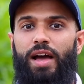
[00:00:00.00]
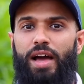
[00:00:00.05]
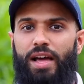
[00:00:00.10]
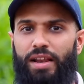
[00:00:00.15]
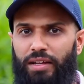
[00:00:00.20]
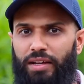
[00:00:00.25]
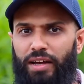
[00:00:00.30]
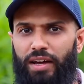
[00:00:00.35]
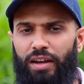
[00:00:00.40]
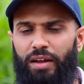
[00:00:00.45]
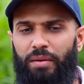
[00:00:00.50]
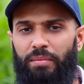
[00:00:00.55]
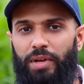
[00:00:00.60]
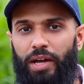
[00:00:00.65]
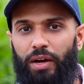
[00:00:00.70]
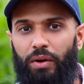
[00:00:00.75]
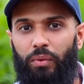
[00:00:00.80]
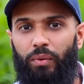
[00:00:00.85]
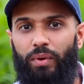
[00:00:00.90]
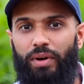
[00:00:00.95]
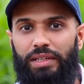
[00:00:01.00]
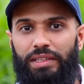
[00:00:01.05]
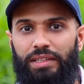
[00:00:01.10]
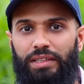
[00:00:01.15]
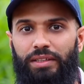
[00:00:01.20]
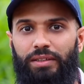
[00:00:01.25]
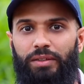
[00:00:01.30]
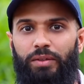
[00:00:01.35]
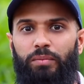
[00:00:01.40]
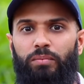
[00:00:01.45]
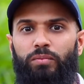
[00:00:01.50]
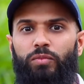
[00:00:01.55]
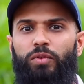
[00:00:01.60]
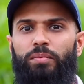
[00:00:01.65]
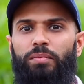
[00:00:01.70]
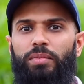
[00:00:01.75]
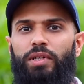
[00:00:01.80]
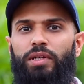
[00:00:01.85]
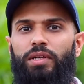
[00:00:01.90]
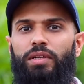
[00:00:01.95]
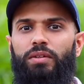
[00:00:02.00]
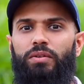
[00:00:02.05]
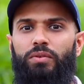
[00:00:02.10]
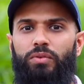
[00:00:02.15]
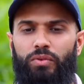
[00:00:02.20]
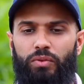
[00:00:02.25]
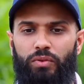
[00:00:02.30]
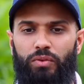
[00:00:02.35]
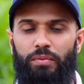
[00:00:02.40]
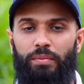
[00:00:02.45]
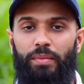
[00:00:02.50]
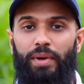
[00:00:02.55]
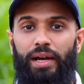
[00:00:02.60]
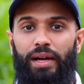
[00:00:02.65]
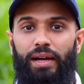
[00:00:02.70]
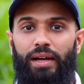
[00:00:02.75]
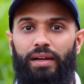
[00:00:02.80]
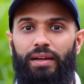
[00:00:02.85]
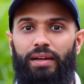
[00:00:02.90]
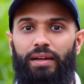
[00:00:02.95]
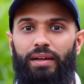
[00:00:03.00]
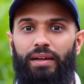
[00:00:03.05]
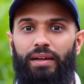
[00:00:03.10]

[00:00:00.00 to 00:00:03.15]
الكرم يا أخواني ممكن يكون مع